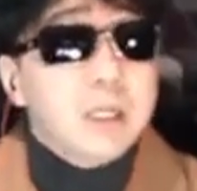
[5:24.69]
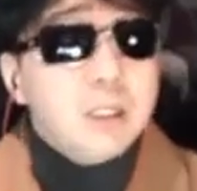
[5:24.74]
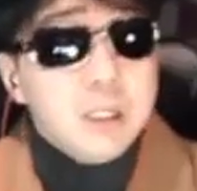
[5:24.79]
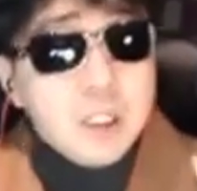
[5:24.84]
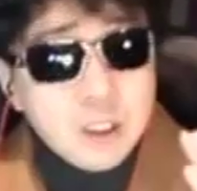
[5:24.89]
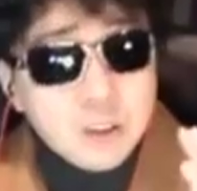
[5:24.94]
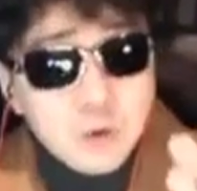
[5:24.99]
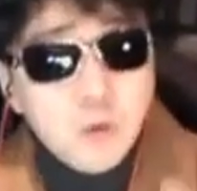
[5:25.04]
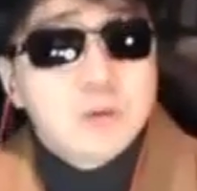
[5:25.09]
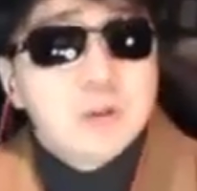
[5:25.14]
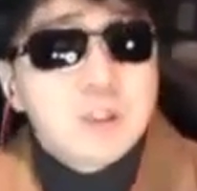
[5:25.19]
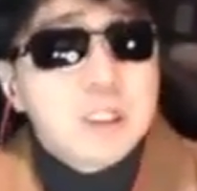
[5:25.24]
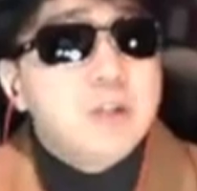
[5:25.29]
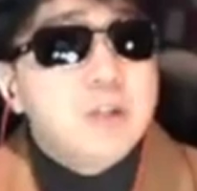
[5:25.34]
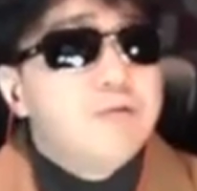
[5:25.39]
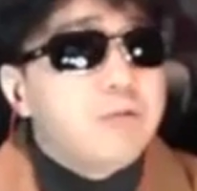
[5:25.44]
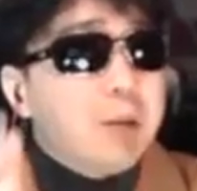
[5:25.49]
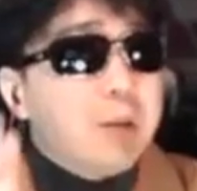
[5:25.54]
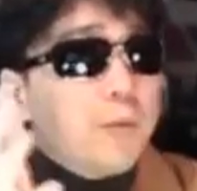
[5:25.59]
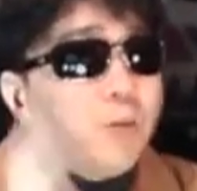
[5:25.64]
이 총선
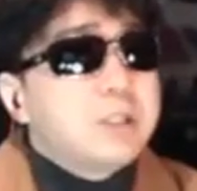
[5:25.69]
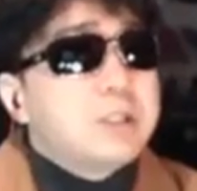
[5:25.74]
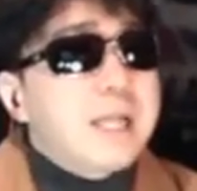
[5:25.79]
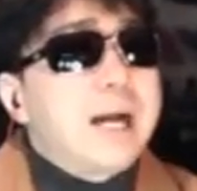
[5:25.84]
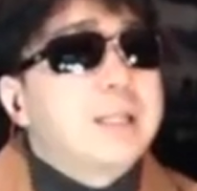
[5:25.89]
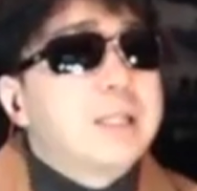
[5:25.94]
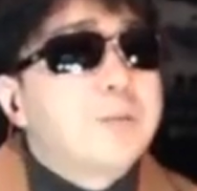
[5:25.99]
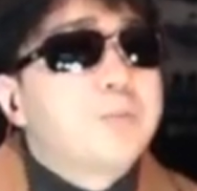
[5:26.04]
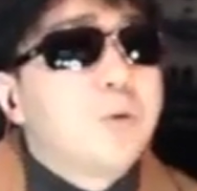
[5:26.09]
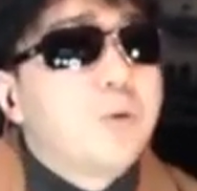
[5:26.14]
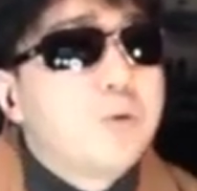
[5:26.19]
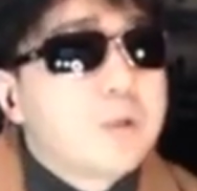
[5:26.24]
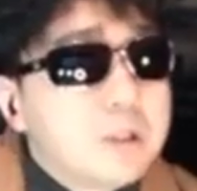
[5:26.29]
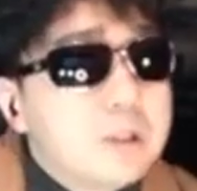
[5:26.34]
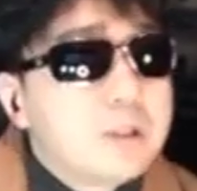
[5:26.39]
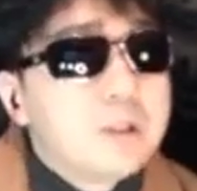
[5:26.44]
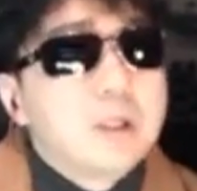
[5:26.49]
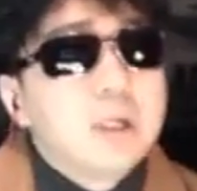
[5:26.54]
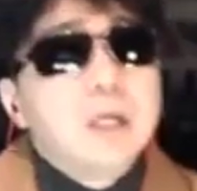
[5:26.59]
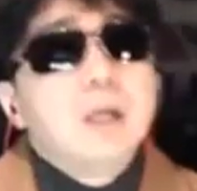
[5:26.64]
이후에 뽑는
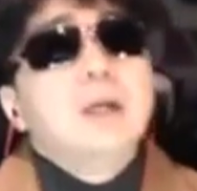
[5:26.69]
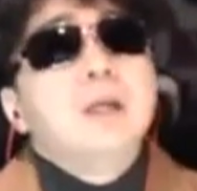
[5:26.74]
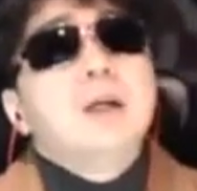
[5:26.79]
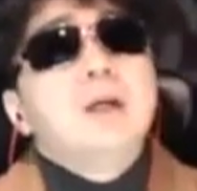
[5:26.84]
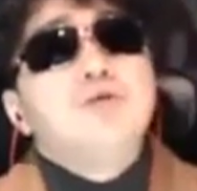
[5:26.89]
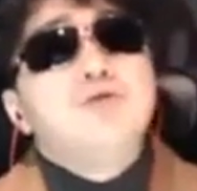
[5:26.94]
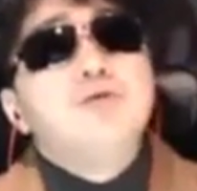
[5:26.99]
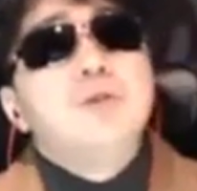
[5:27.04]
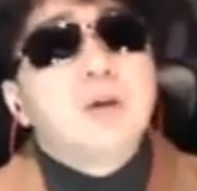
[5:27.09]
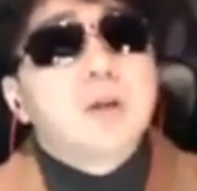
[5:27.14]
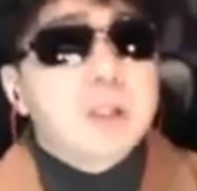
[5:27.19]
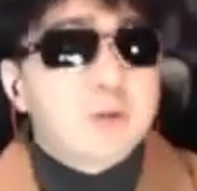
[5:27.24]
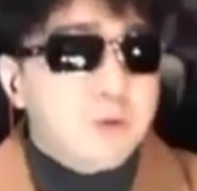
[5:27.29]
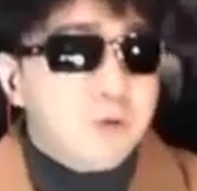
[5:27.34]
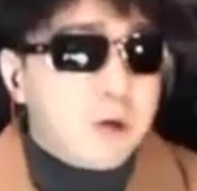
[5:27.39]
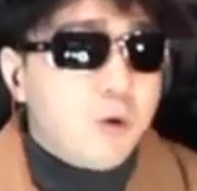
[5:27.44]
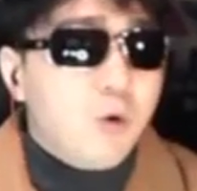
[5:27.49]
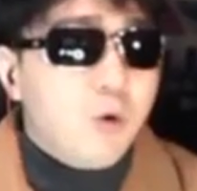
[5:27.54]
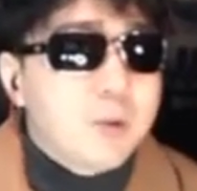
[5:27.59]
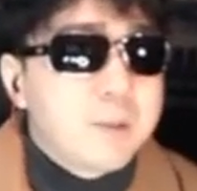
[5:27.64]
당대표를 윤석열
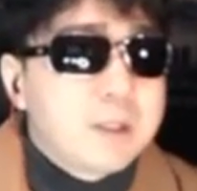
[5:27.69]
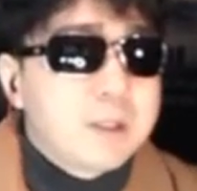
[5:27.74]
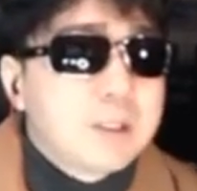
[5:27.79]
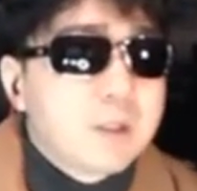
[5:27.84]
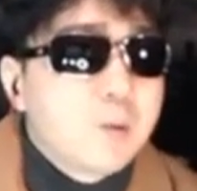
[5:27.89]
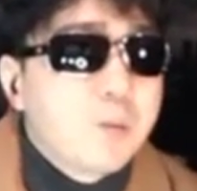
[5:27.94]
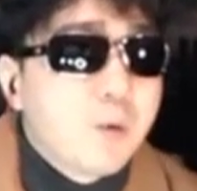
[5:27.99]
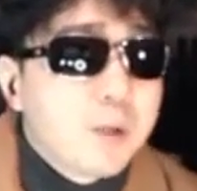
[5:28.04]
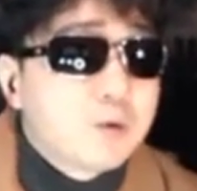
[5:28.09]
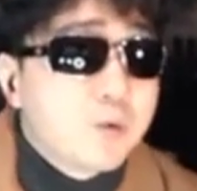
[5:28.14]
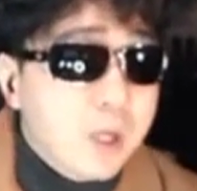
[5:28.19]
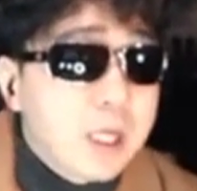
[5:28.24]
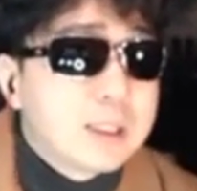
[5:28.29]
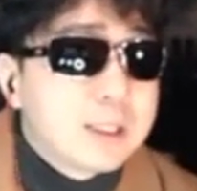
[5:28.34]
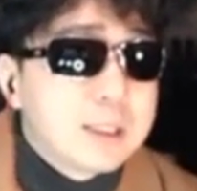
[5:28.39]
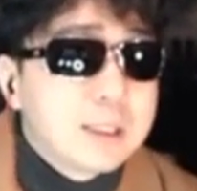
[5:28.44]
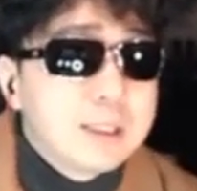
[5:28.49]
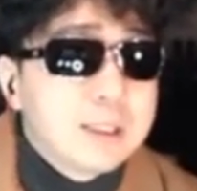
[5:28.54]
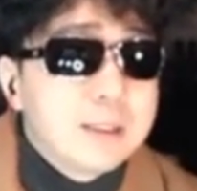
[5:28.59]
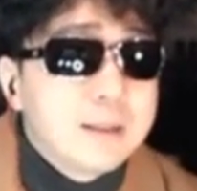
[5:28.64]
대통령과 호흡이 맞는 사람을
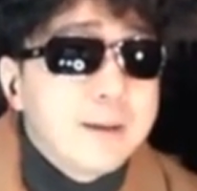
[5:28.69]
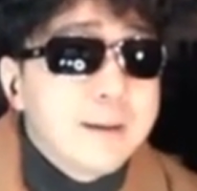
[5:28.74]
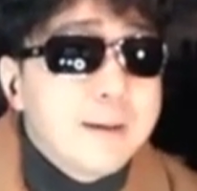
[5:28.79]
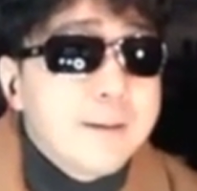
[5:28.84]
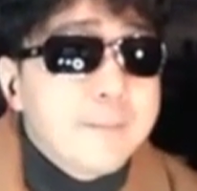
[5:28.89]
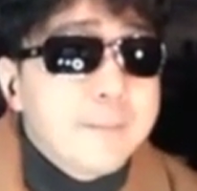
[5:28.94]
뽑아줘야지.